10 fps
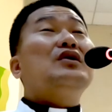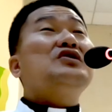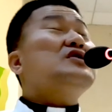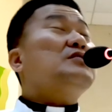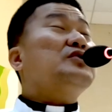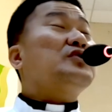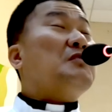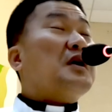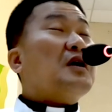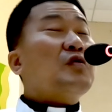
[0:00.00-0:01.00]
시작부터
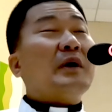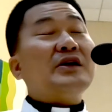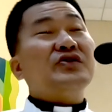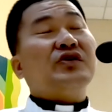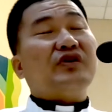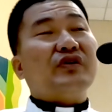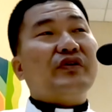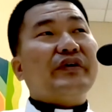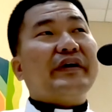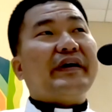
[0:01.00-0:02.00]
도망가고 말죠
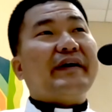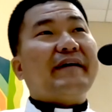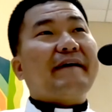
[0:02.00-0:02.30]
예.